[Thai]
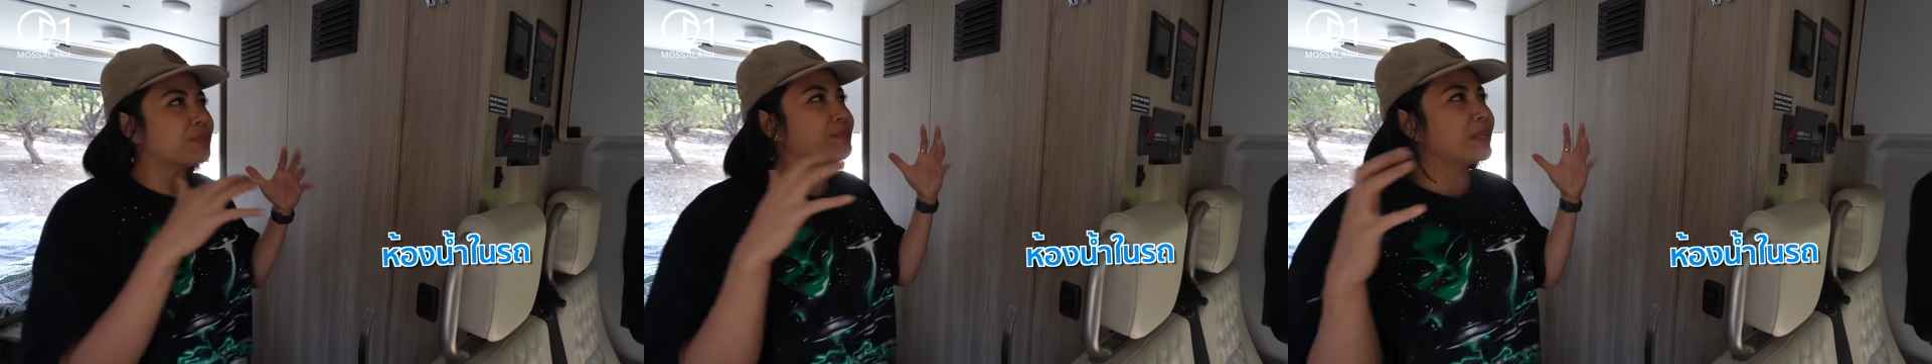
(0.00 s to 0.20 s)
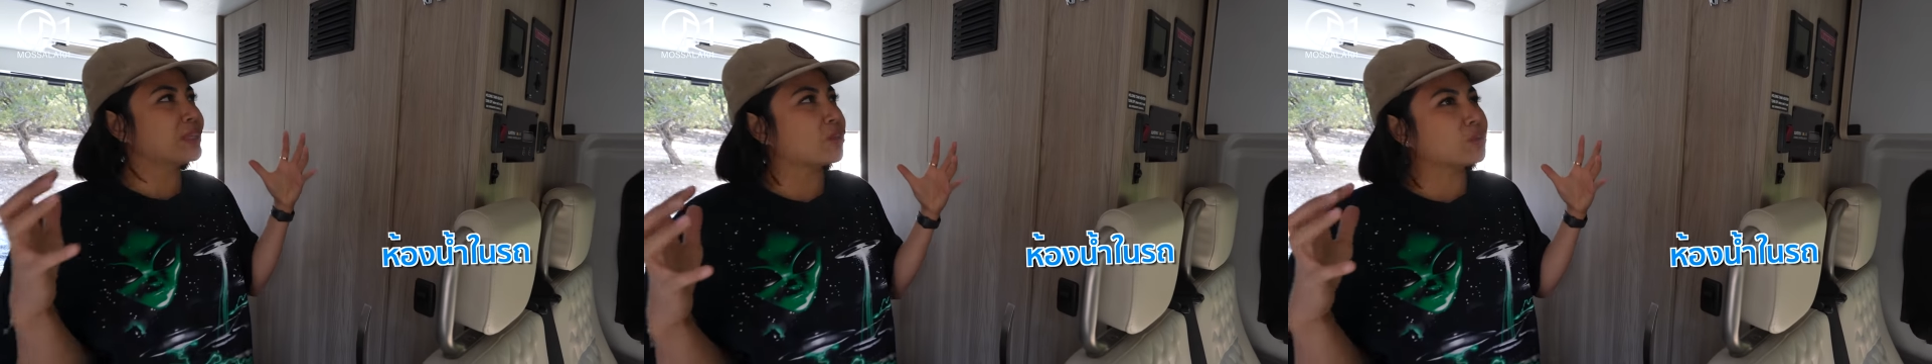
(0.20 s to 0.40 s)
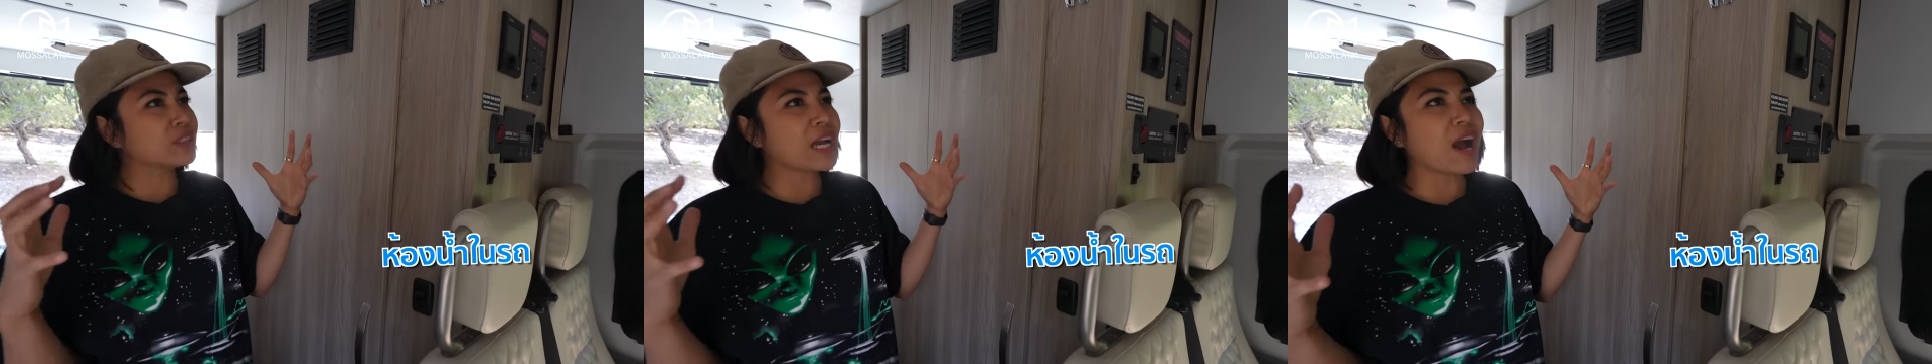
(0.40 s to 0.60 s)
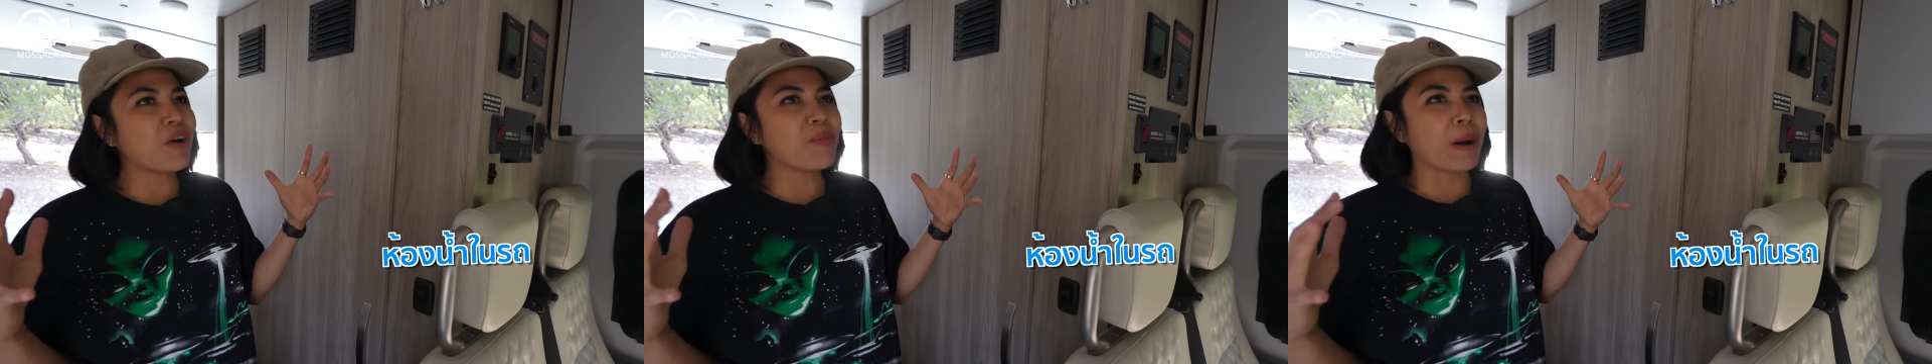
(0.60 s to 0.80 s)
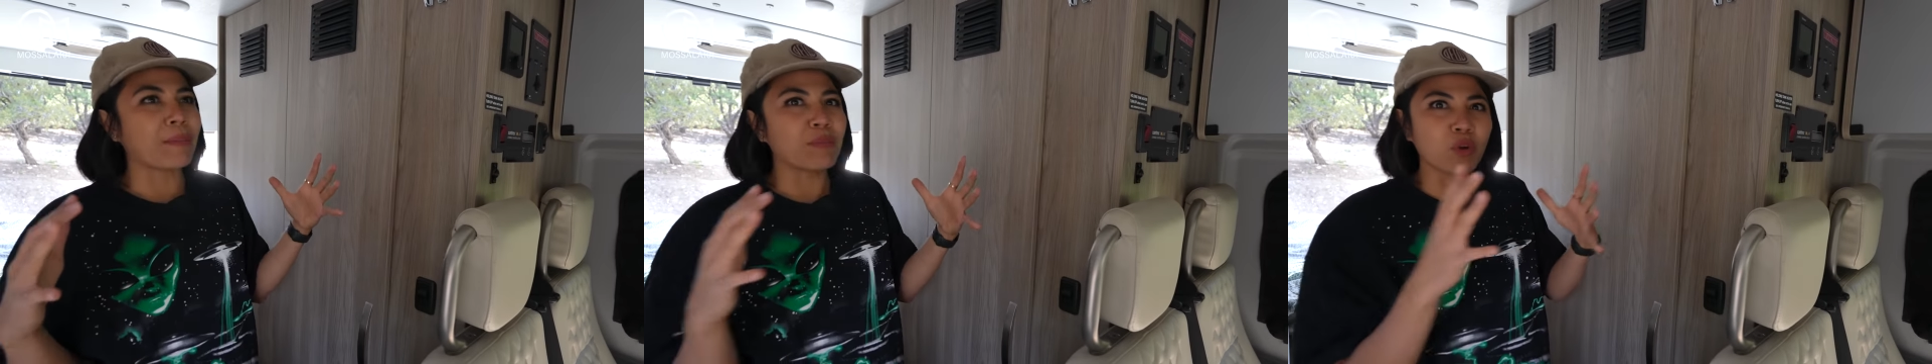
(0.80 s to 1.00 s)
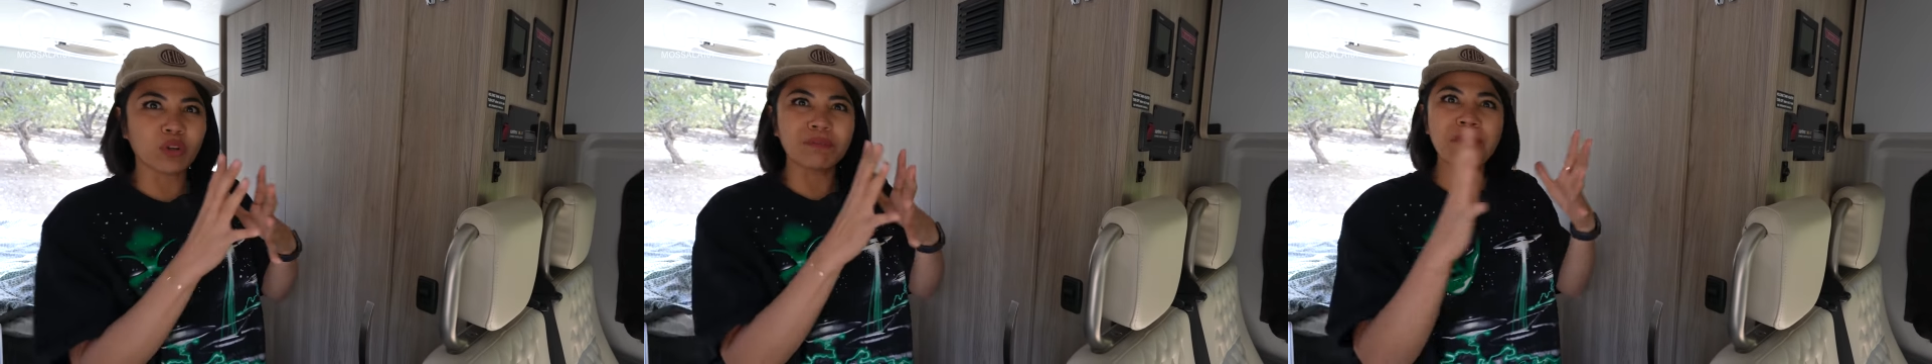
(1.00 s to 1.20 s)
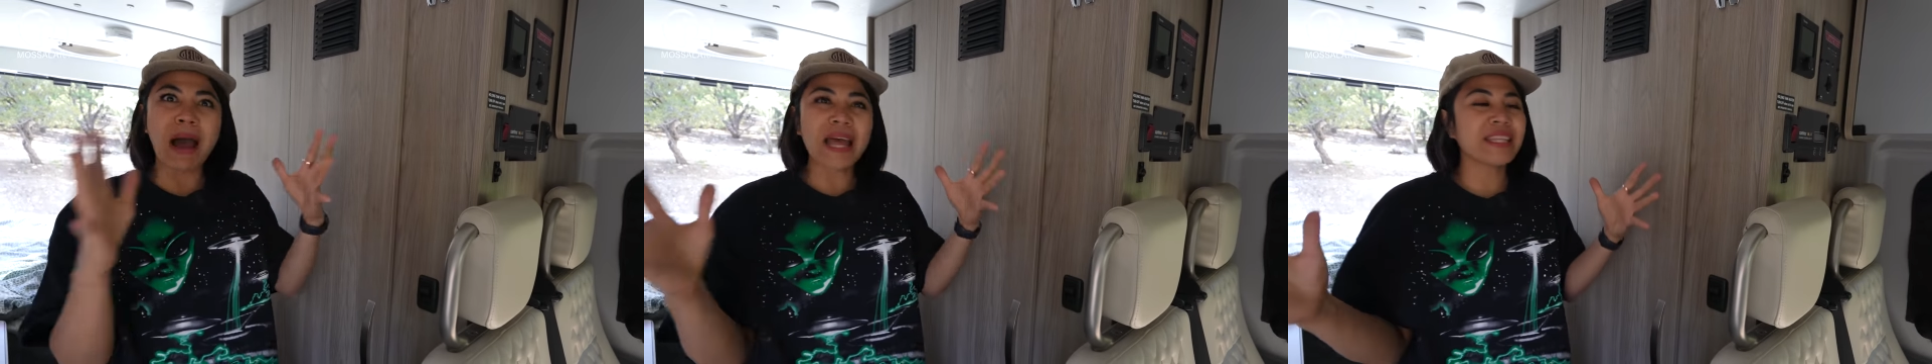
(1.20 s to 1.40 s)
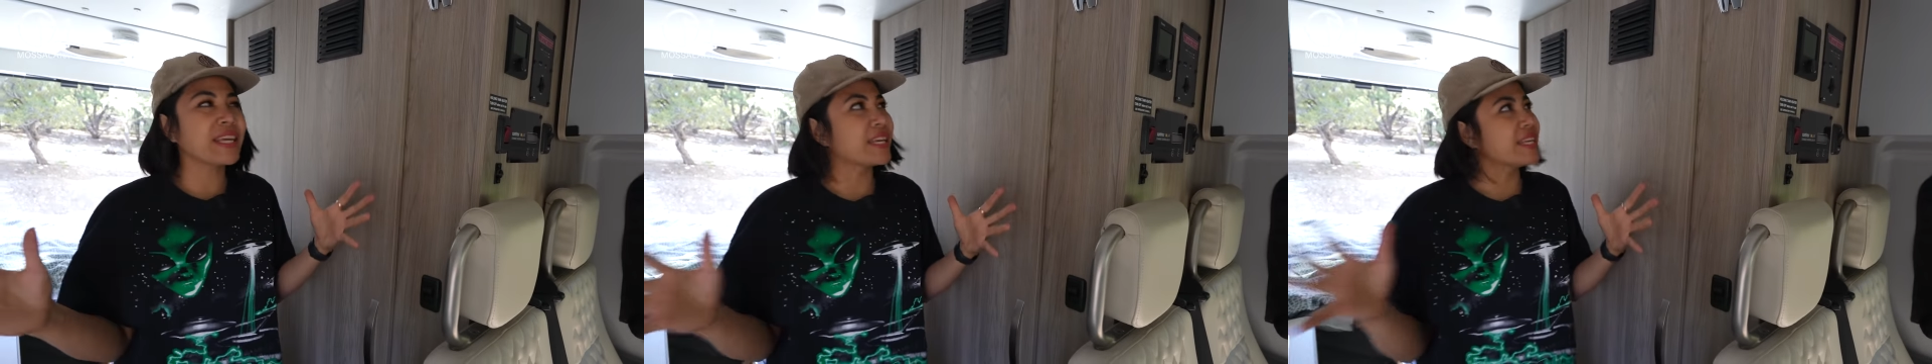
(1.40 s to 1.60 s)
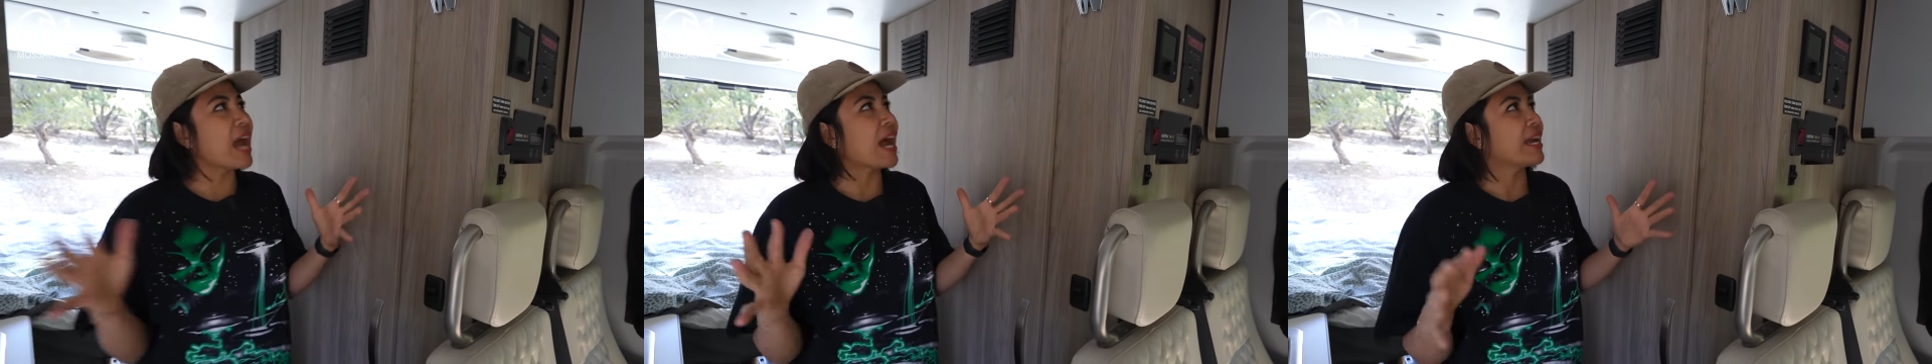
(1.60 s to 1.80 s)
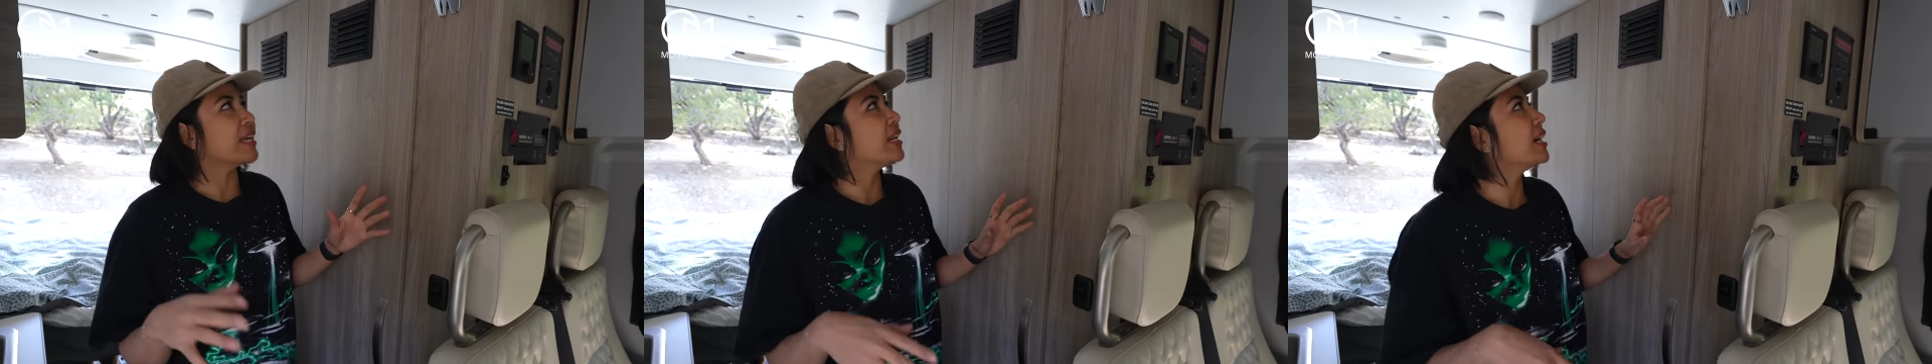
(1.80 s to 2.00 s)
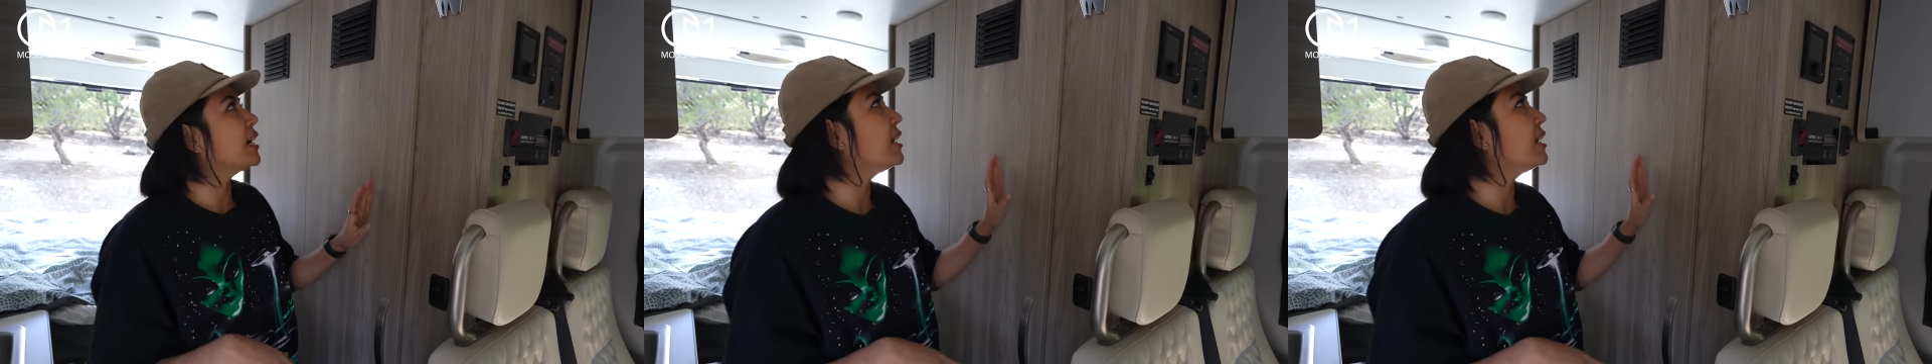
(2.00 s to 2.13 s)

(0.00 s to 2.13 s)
เป็นต้องเช่าแบบรถบ้านใหญ่ๆนะ